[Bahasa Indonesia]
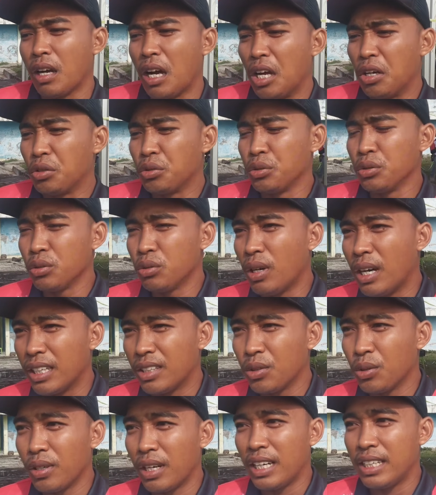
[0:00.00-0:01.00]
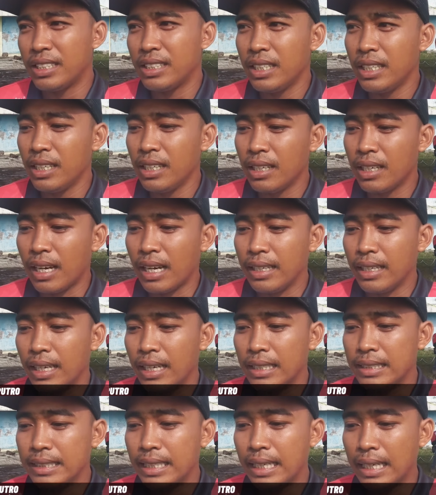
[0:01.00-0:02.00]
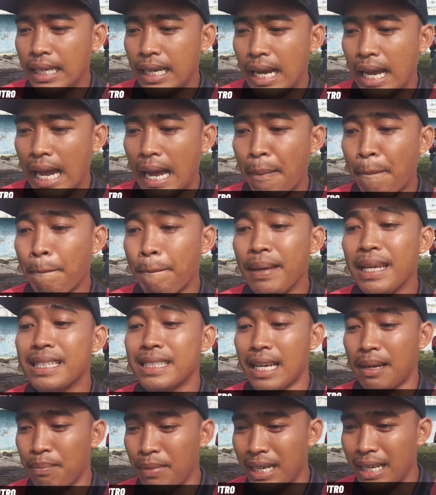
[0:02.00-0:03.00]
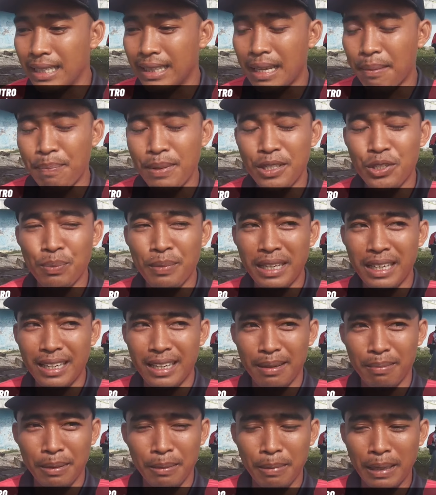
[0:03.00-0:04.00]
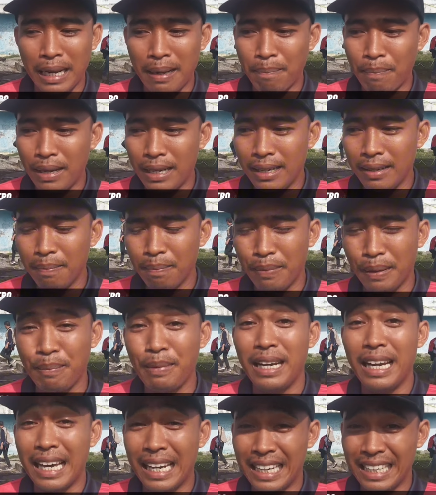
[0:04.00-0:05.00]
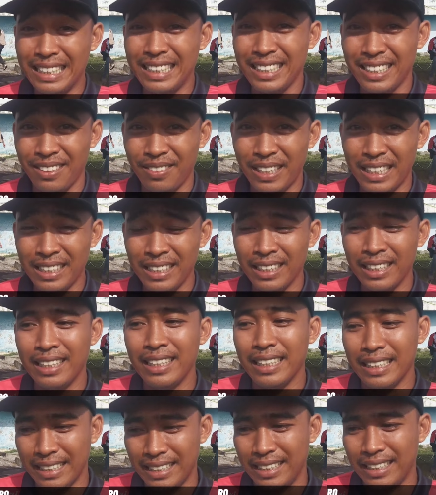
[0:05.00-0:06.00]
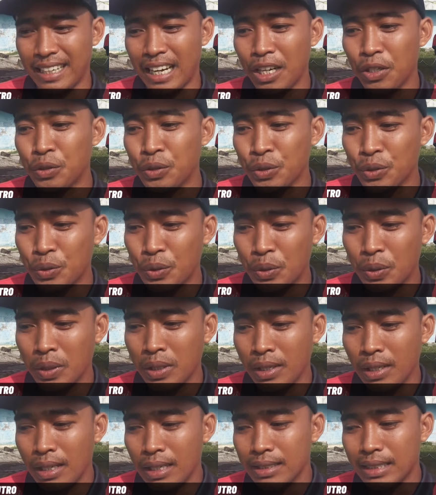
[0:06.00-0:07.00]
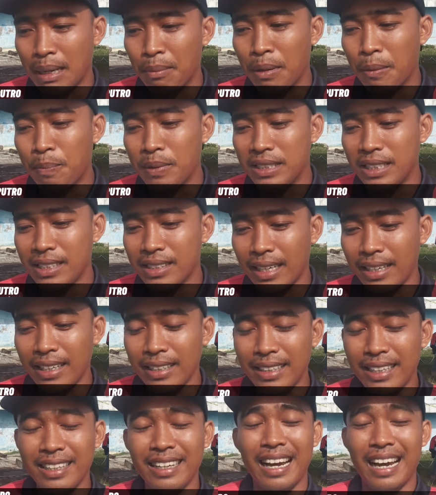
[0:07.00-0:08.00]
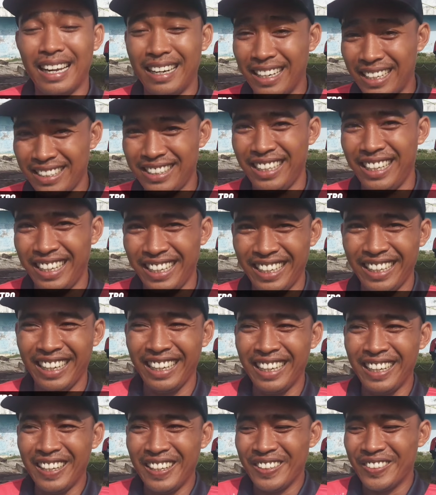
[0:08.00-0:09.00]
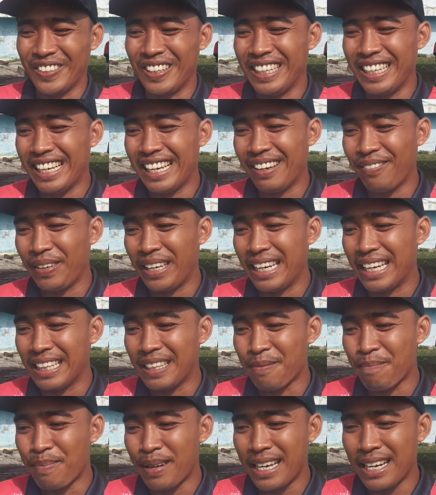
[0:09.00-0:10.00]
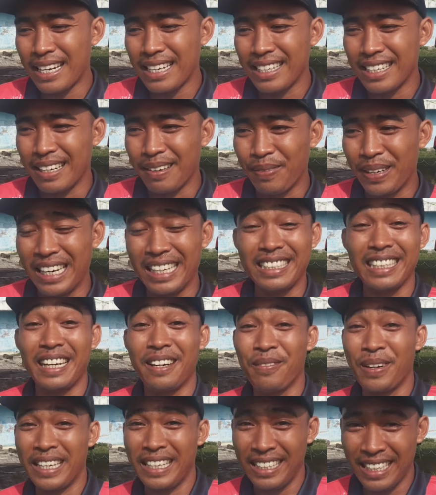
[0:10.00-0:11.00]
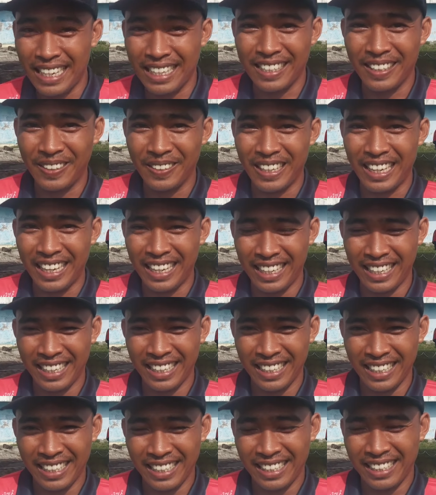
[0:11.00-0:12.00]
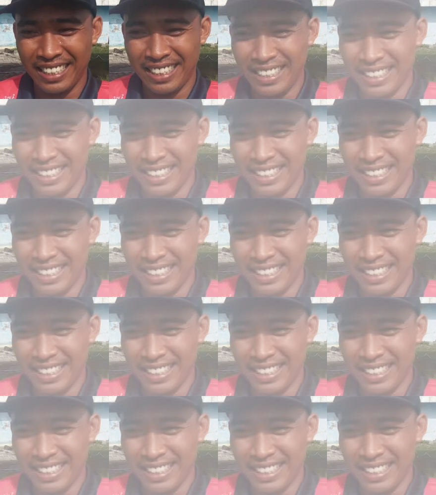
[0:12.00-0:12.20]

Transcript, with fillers: Kalau untuk aturan sih kayaknya hampir sama, tapi cuman ada beberapa perbedaan aja sih. Perbedaan bang. aja ya. ya kalau untuk sama persis kayaknya nggak ada sih. Gak ada ya. Soalnya beda tempat ya beda cara mainnya gitulah. Uh, uh.